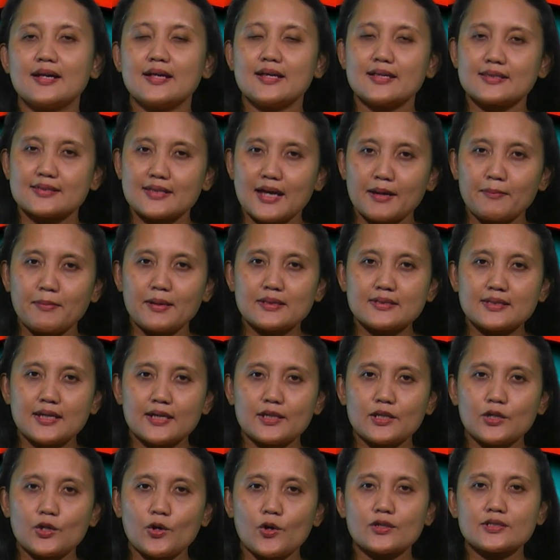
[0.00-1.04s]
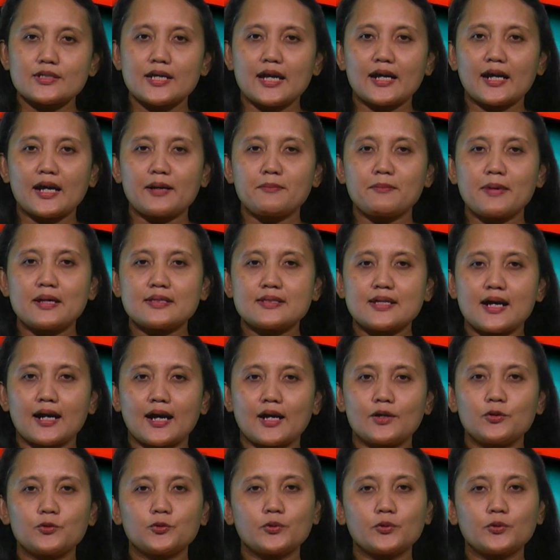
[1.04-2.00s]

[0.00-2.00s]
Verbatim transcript: Sahabat senior, saya akan bacakan